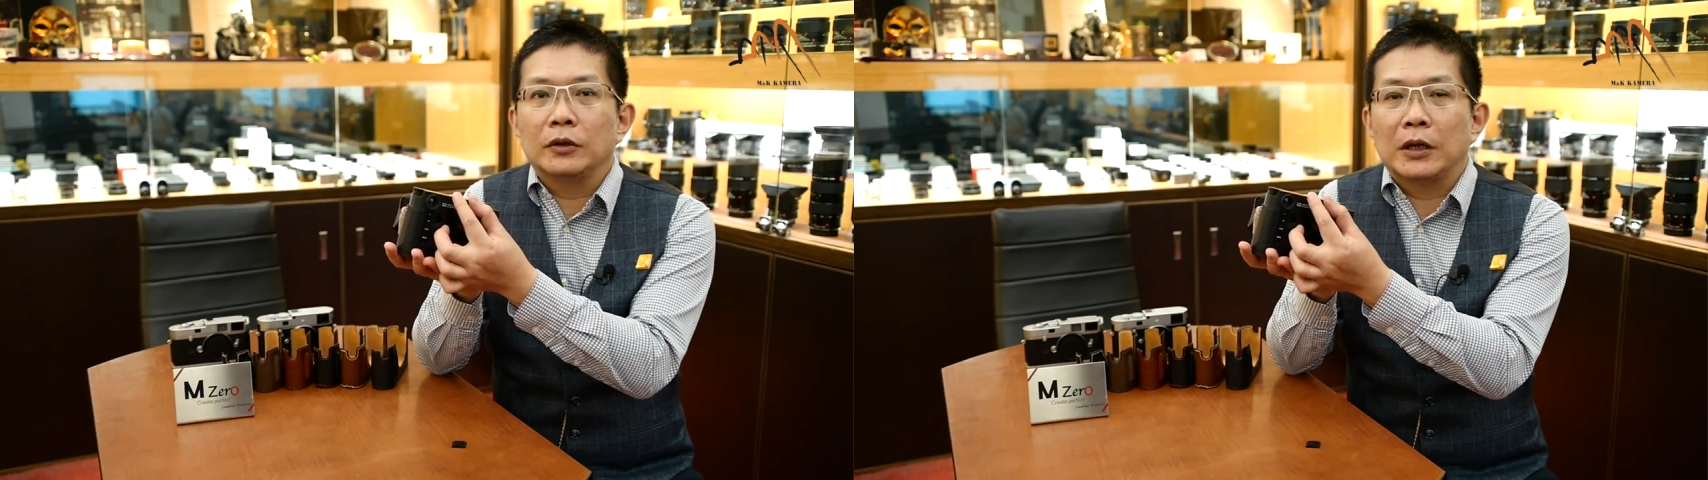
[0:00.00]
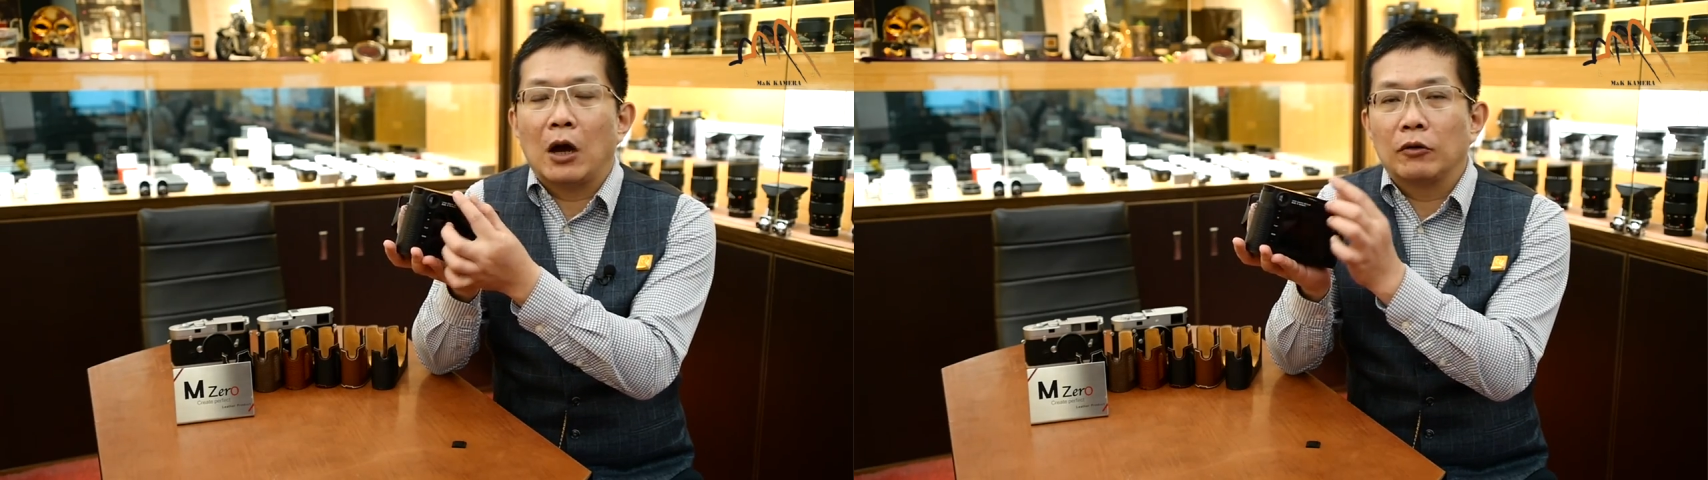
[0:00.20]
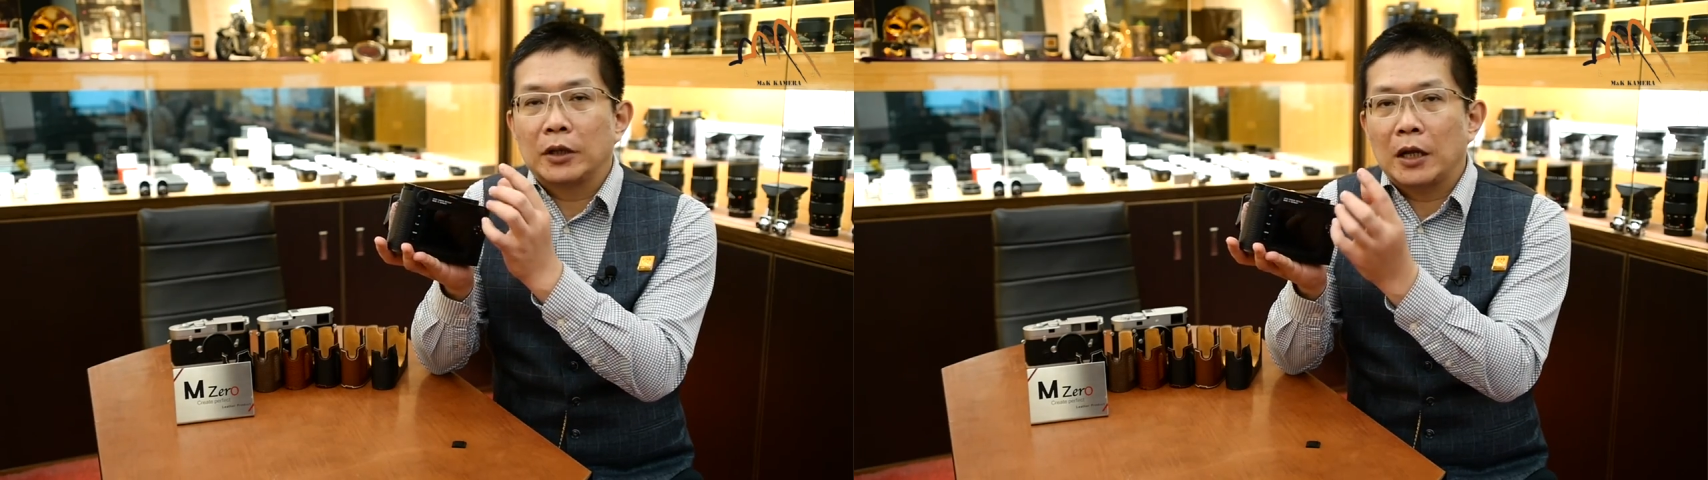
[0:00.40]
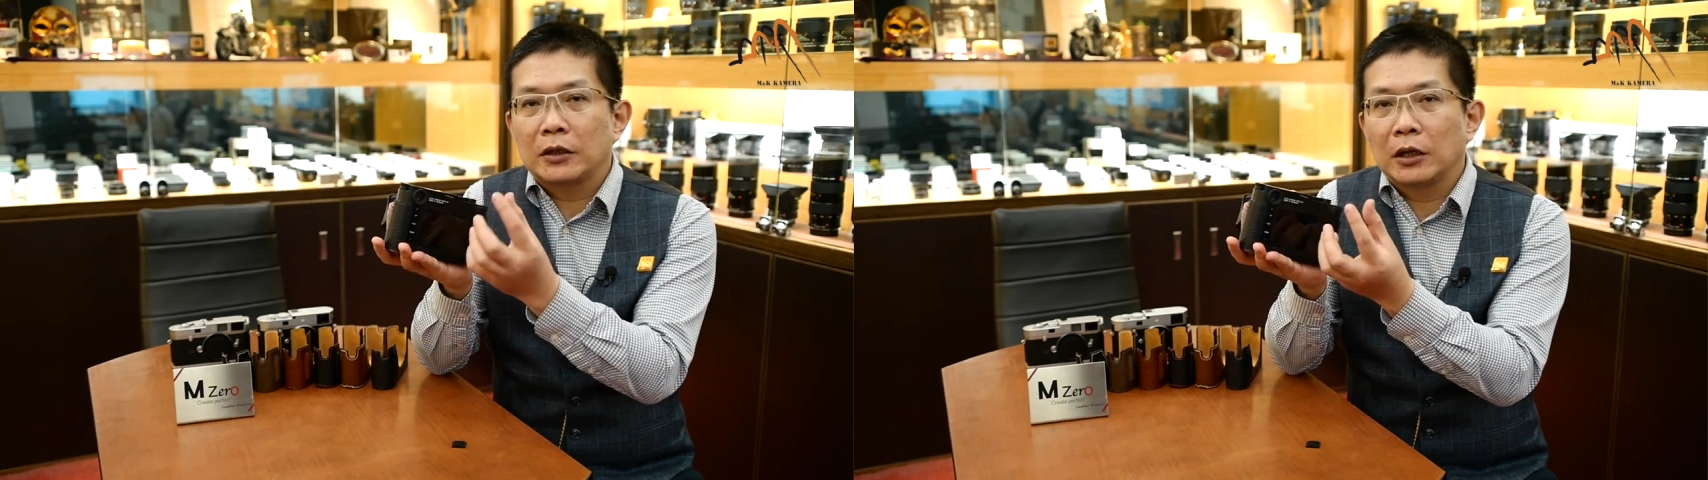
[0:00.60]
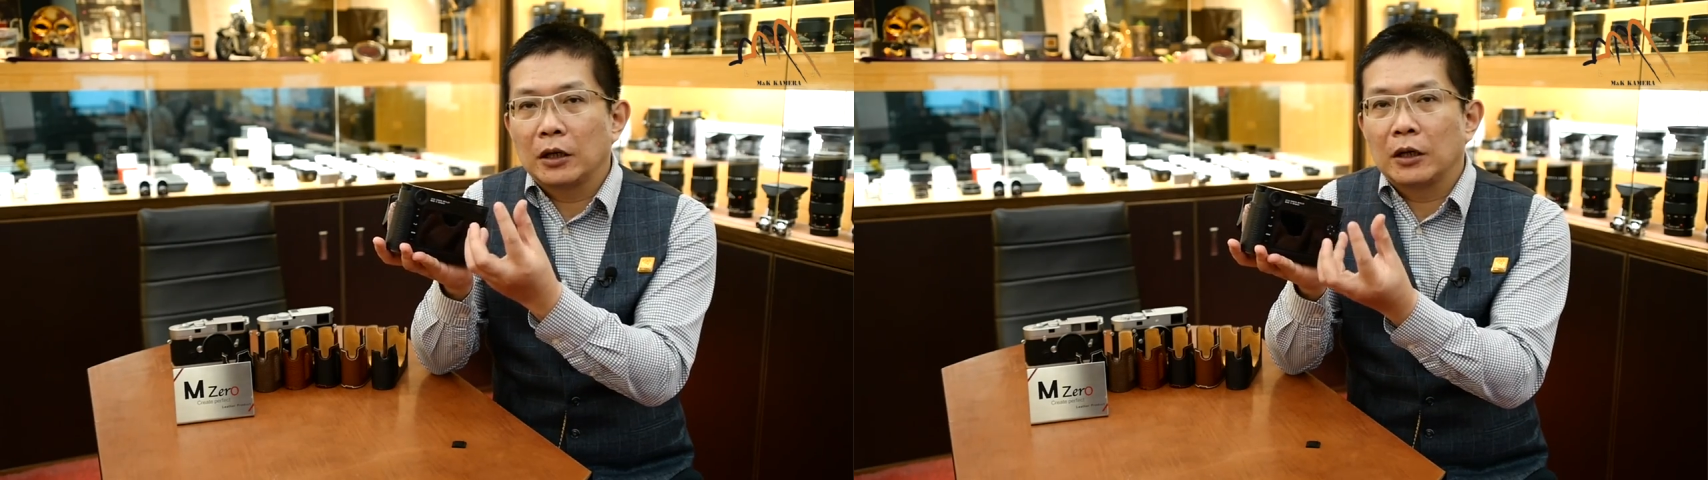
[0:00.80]
然后它
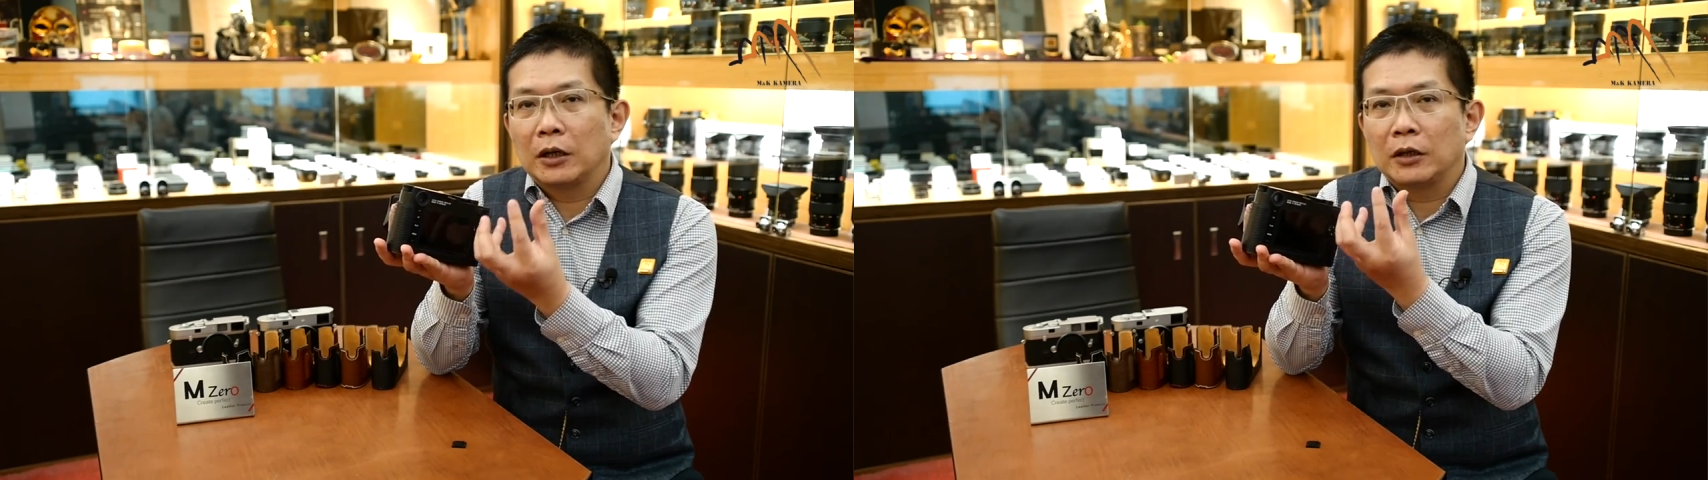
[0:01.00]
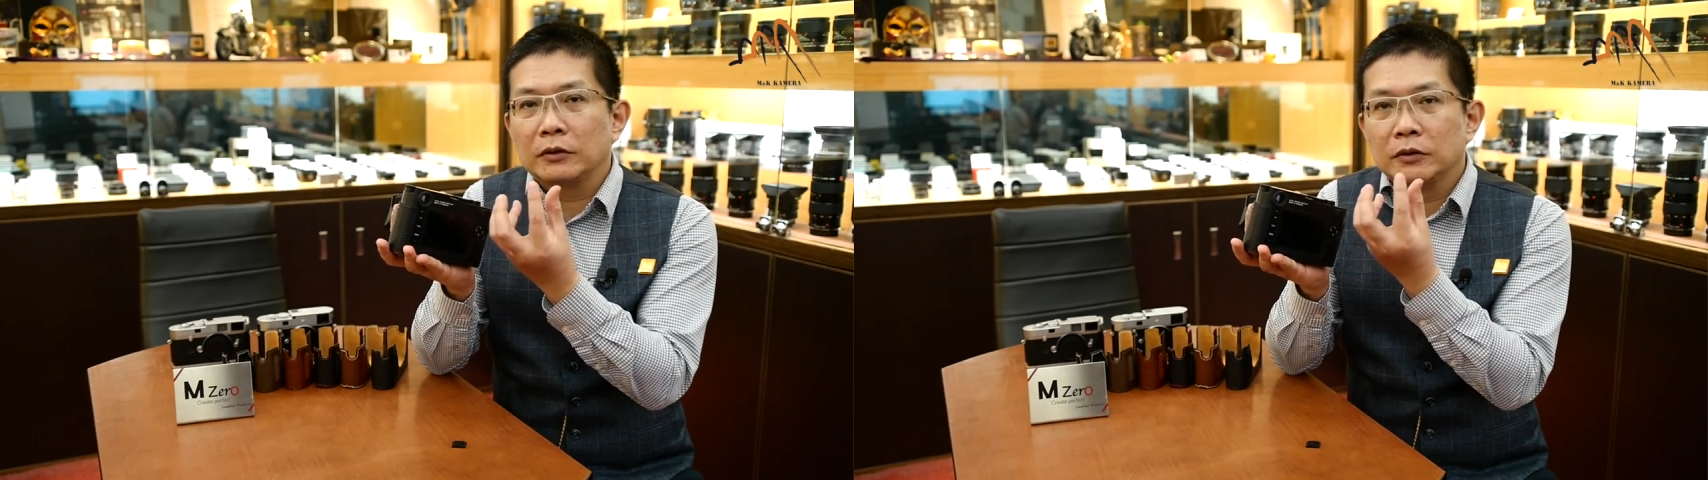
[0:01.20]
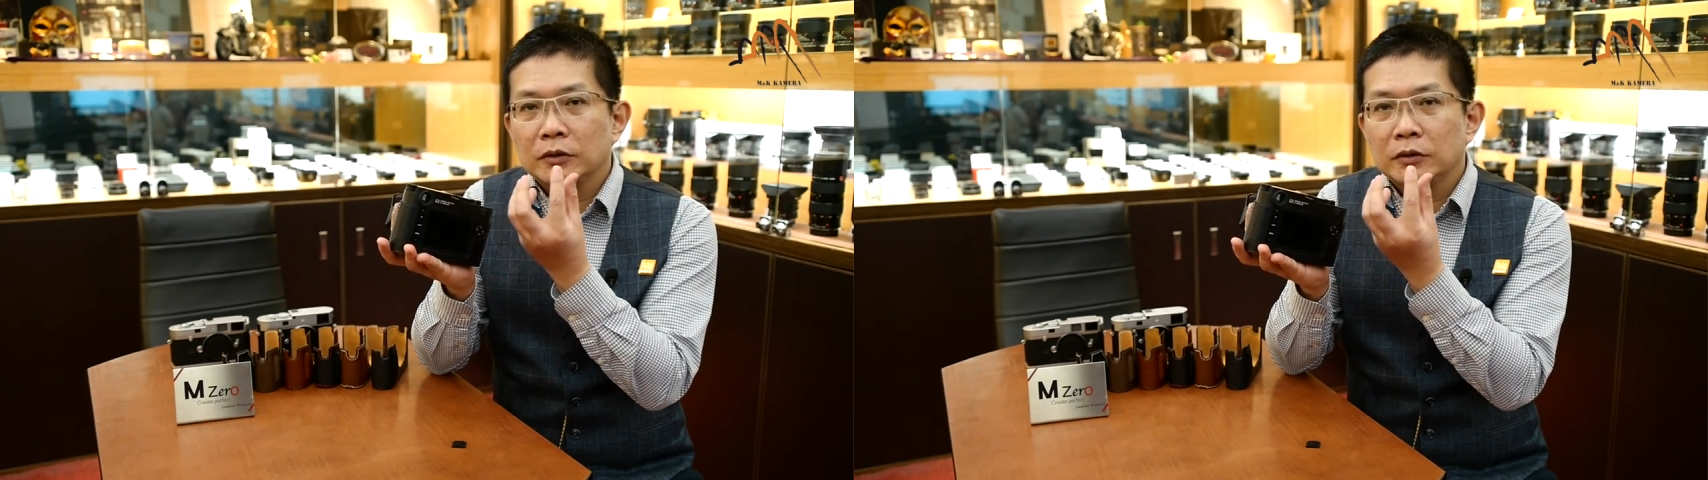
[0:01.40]
这个